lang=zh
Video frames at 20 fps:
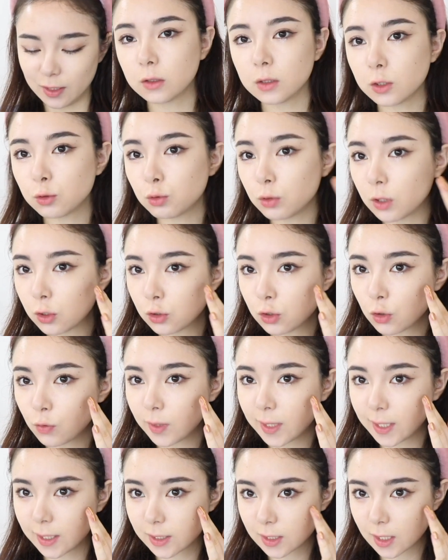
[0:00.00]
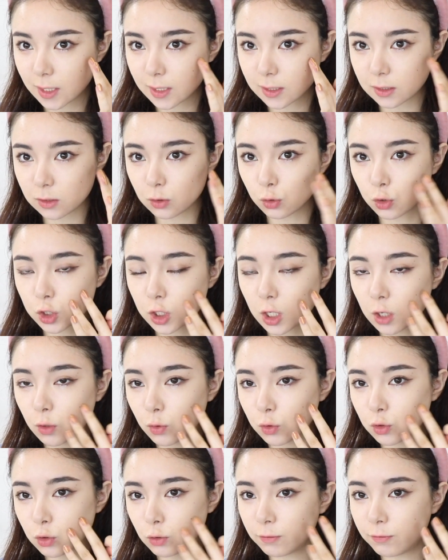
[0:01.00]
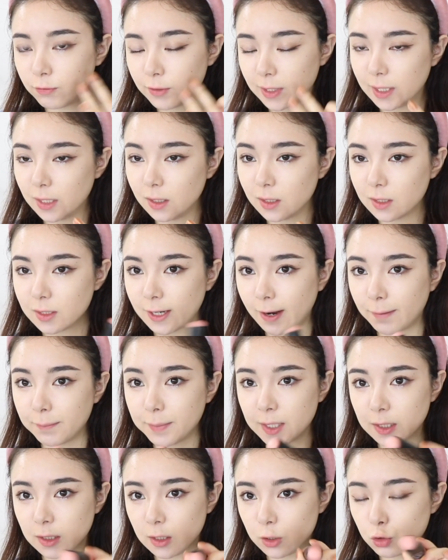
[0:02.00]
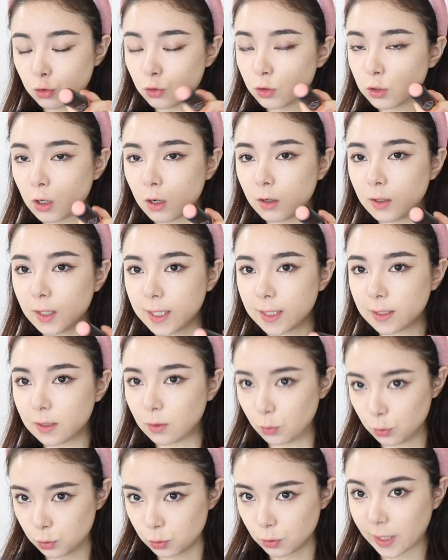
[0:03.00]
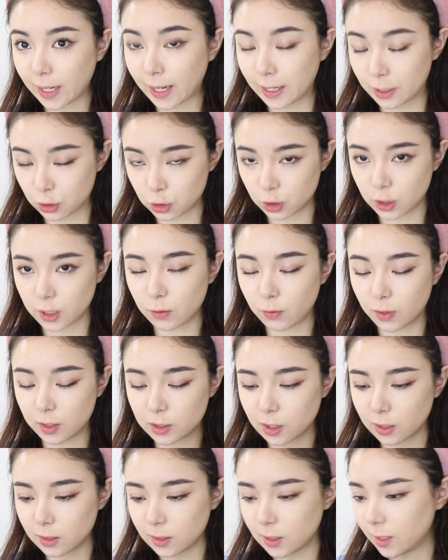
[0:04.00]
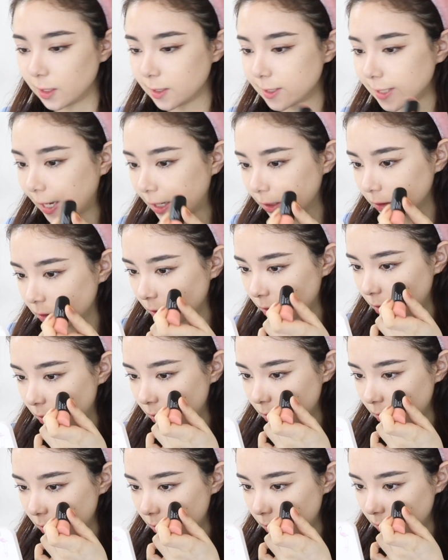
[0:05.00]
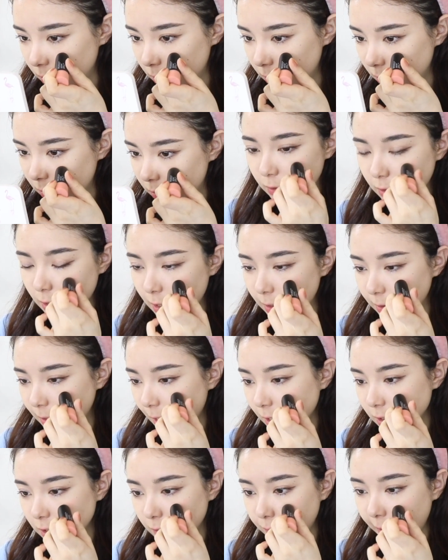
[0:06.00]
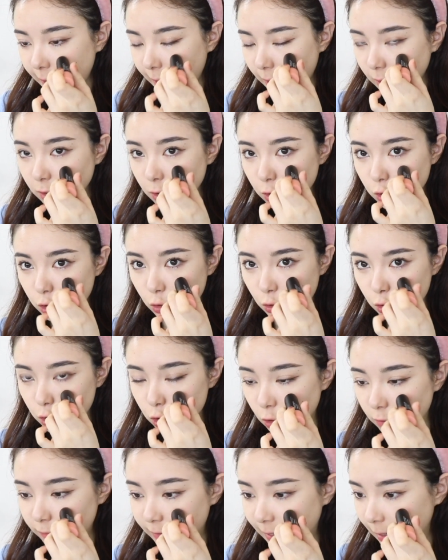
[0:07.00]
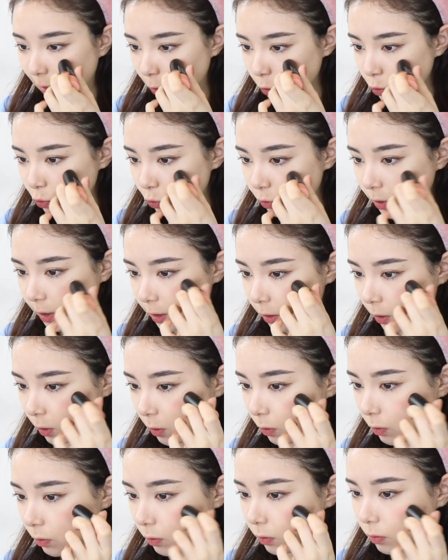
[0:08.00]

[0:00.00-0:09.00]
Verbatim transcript: 那虽然说我脸上已经有上过这种粉类的产品了，这种膏类的我觉得还是可以往上叠加的，但是拍的时候手法要注意哦。